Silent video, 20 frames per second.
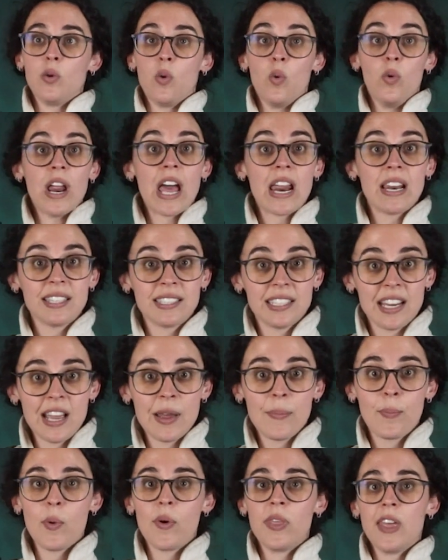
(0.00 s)

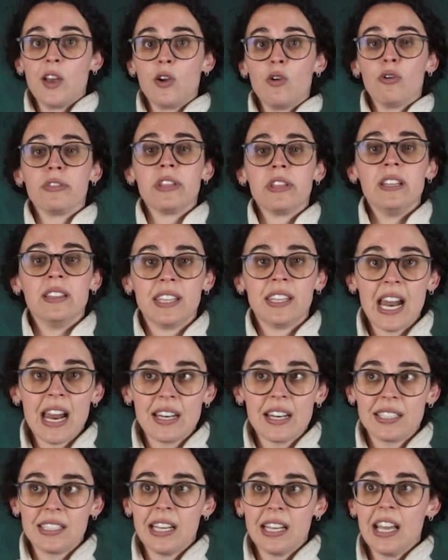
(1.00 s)
curarse, pueden
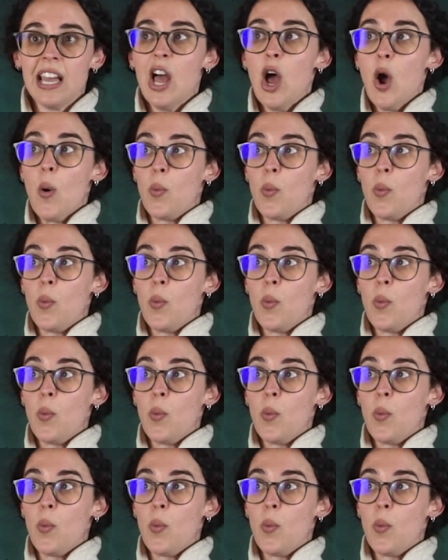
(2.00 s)
concentrarse,